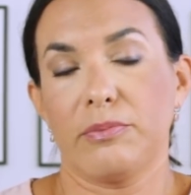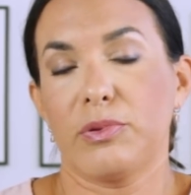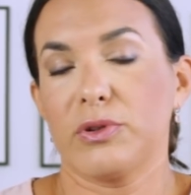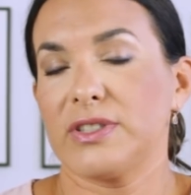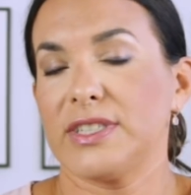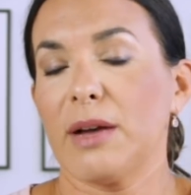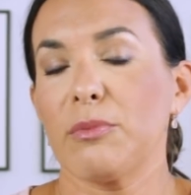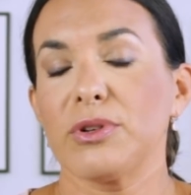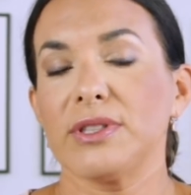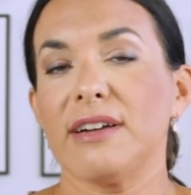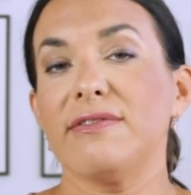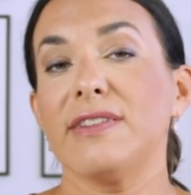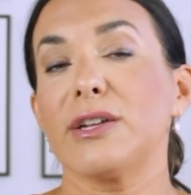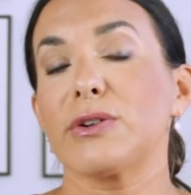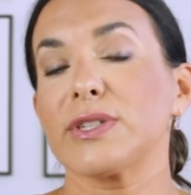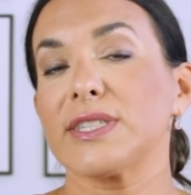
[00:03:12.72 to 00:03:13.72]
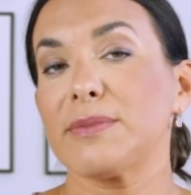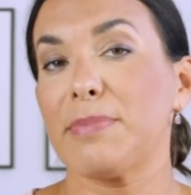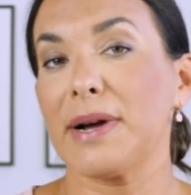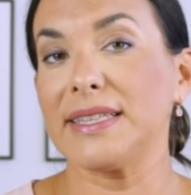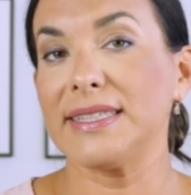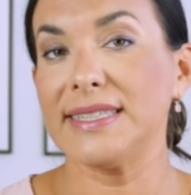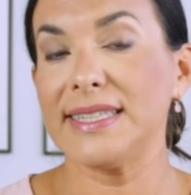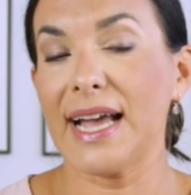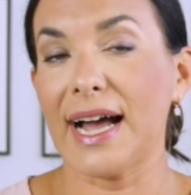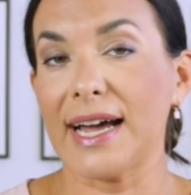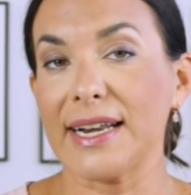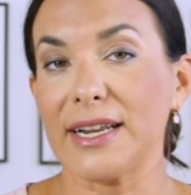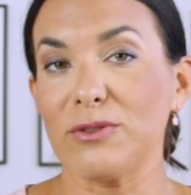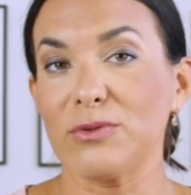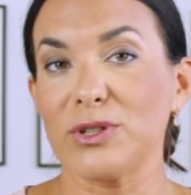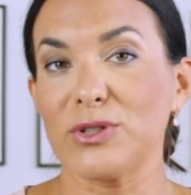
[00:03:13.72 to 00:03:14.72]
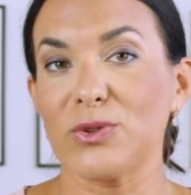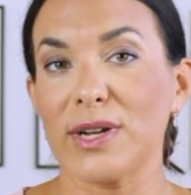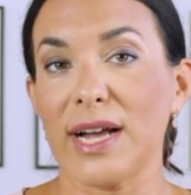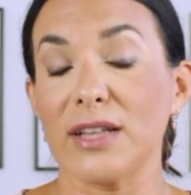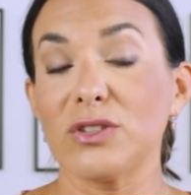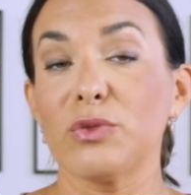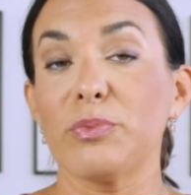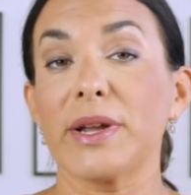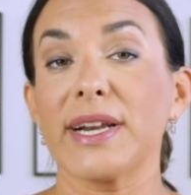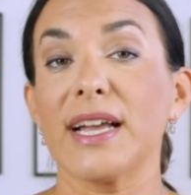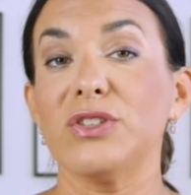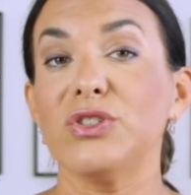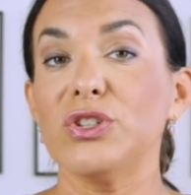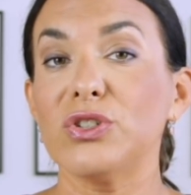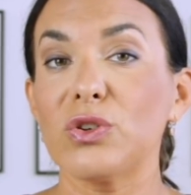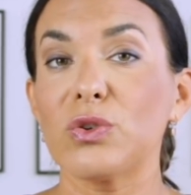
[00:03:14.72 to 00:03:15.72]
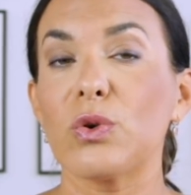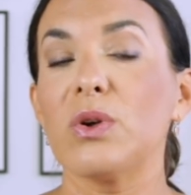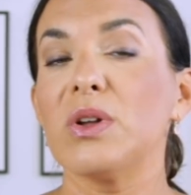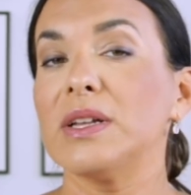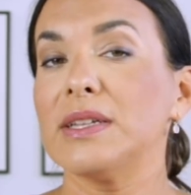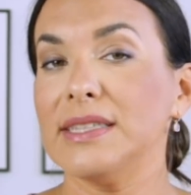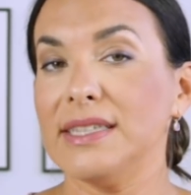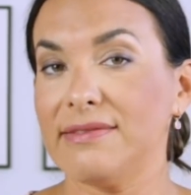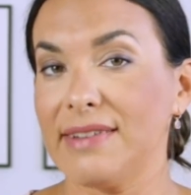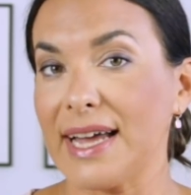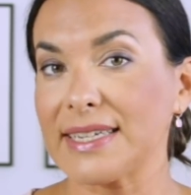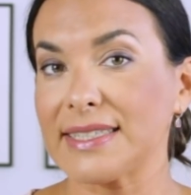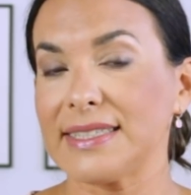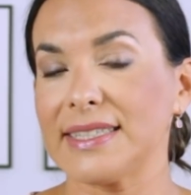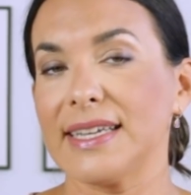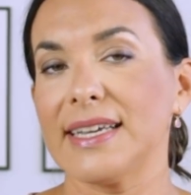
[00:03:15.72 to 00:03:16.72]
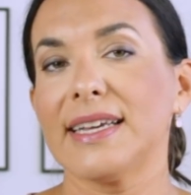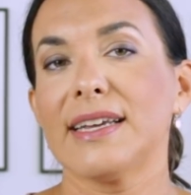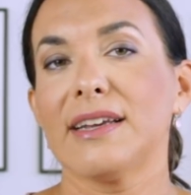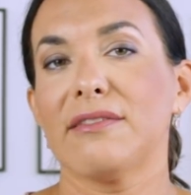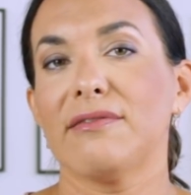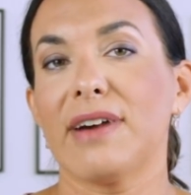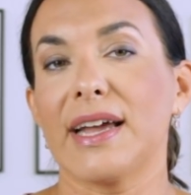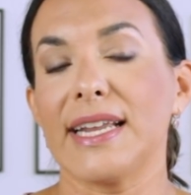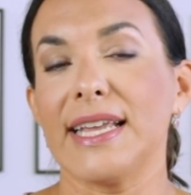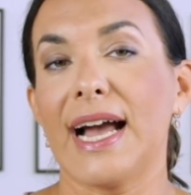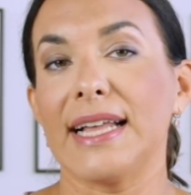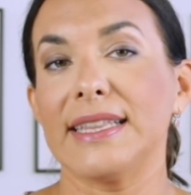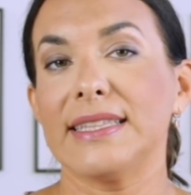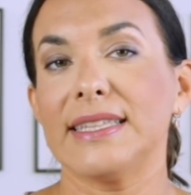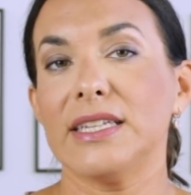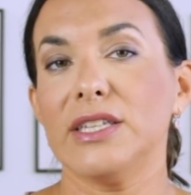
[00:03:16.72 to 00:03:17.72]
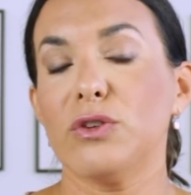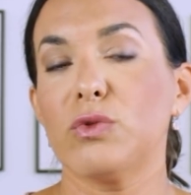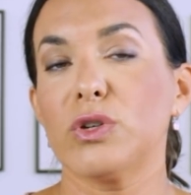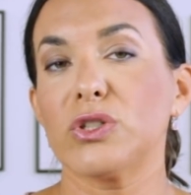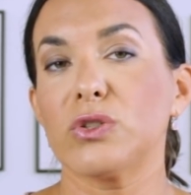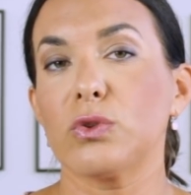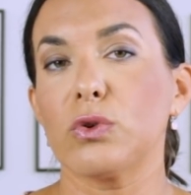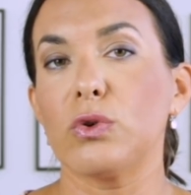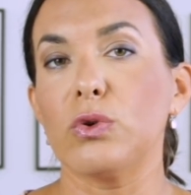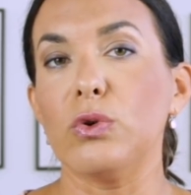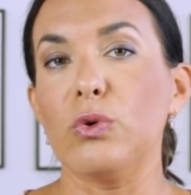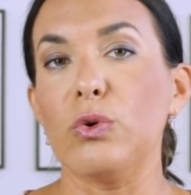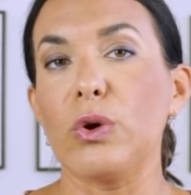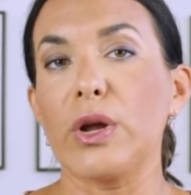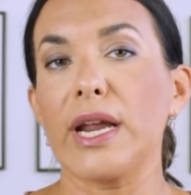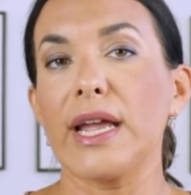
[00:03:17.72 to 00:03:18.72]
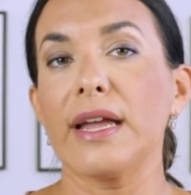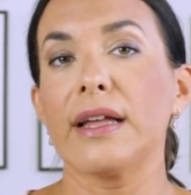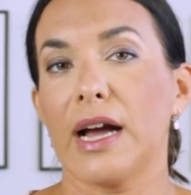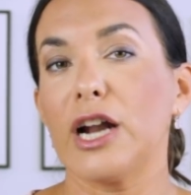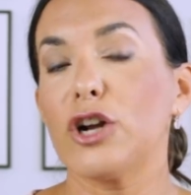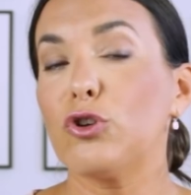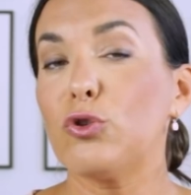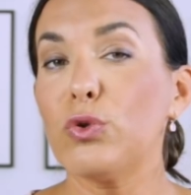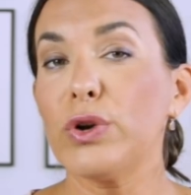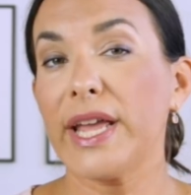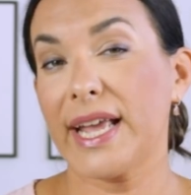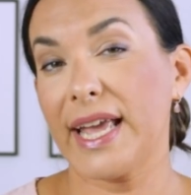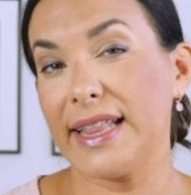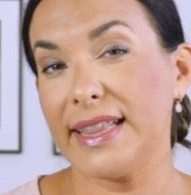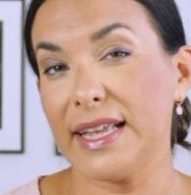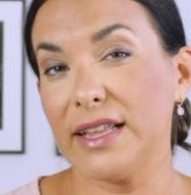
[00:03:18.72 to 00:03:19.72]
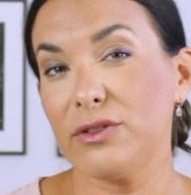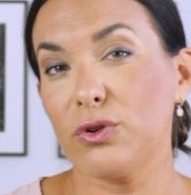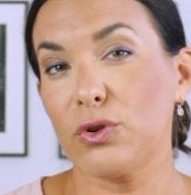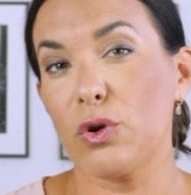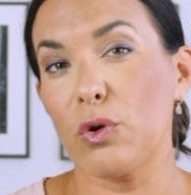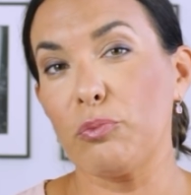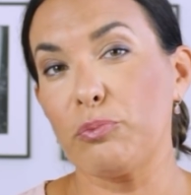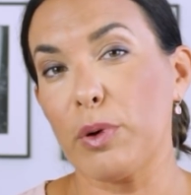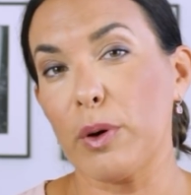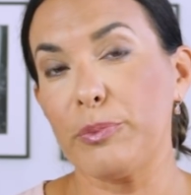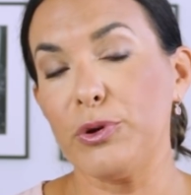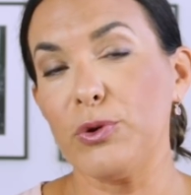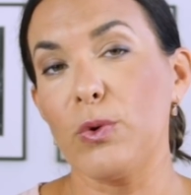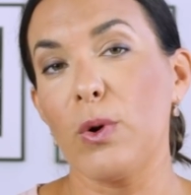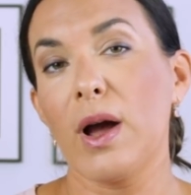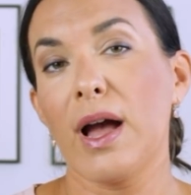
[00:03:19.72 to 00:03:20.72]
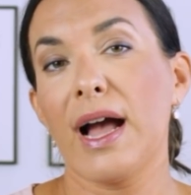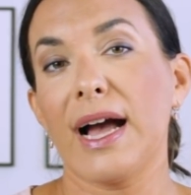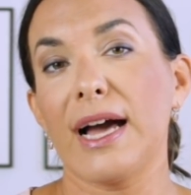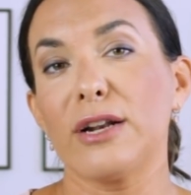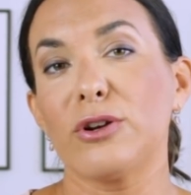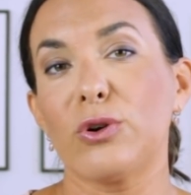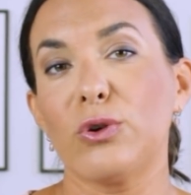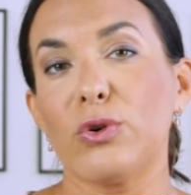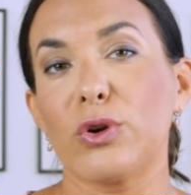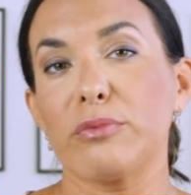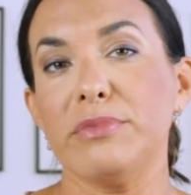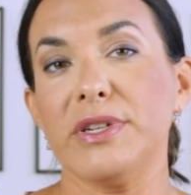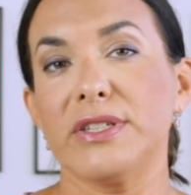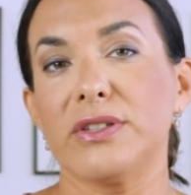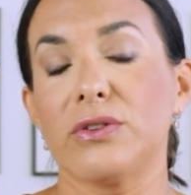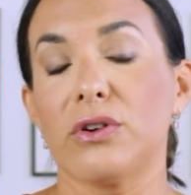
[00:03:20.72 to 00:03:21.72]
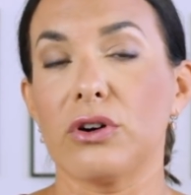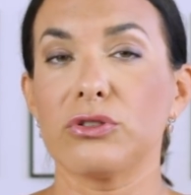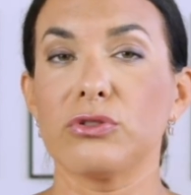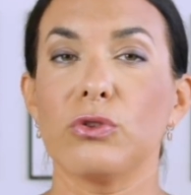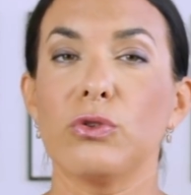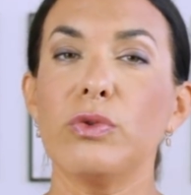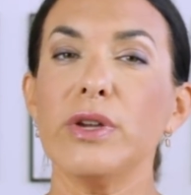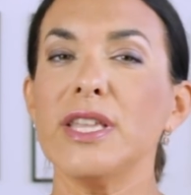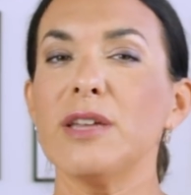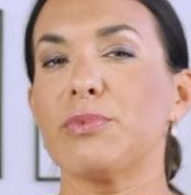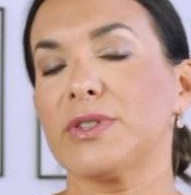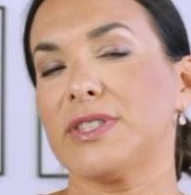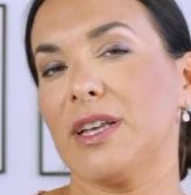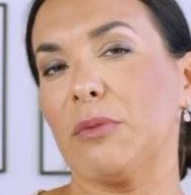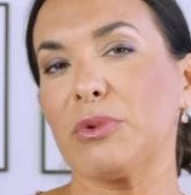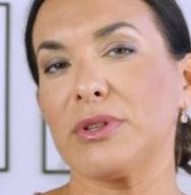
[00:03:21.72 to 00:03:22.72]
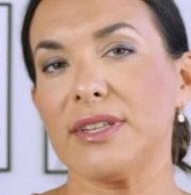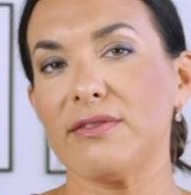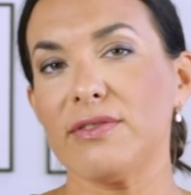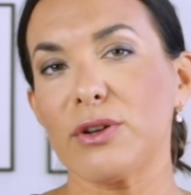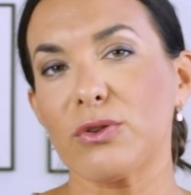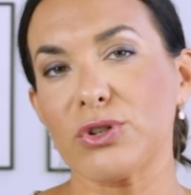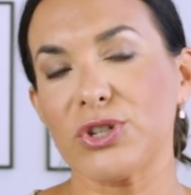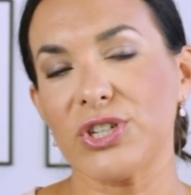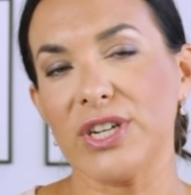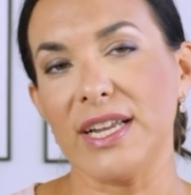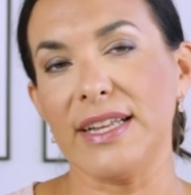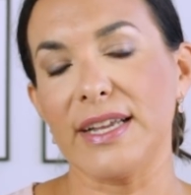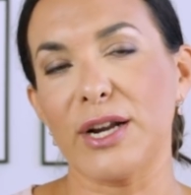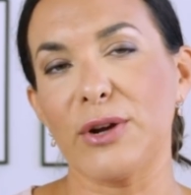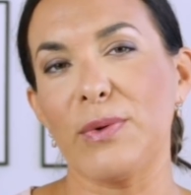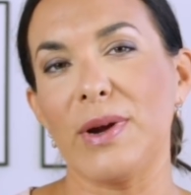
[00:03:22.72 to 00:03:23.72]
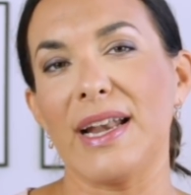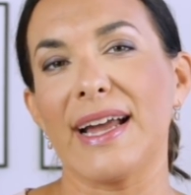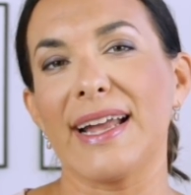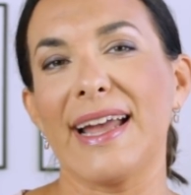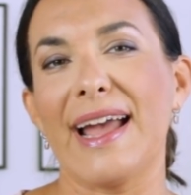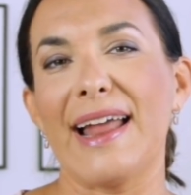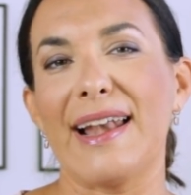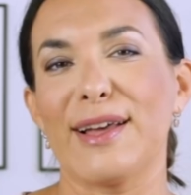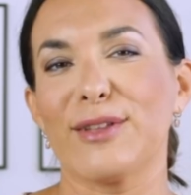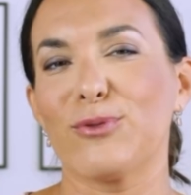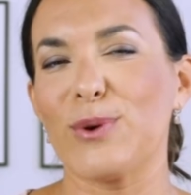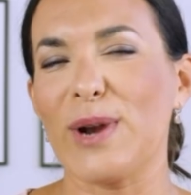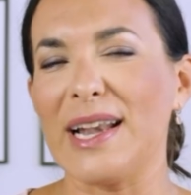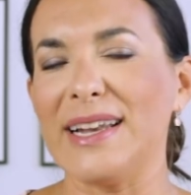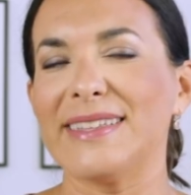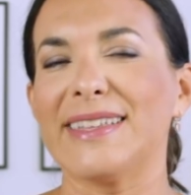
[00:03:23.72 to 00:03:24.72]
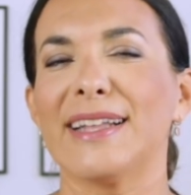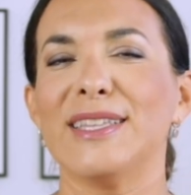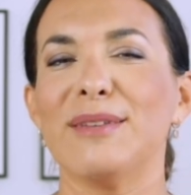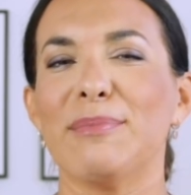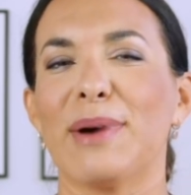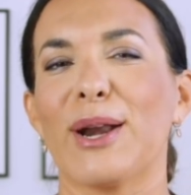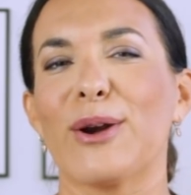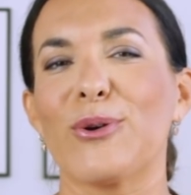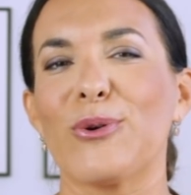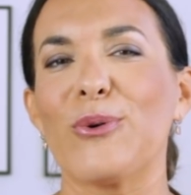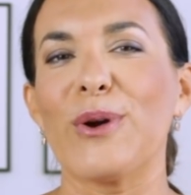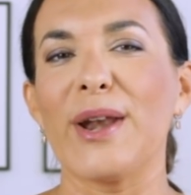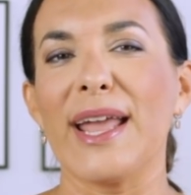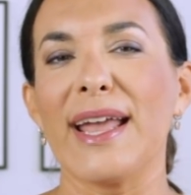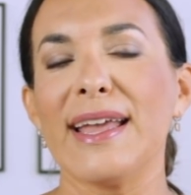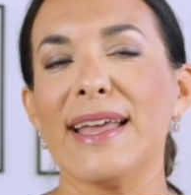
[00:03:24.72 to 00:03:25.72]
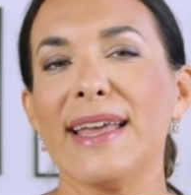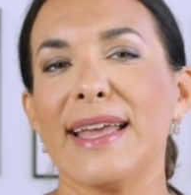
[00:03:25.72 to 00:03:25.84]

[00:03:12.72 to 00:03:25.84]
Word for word: possiamo davvero spaziare in questo caso perché ci sono diverse varianti di questo colore, alcune che tendono un po' più al color biscotto, quindi possiamo davvero scegliere quella che è la tonalità di marrone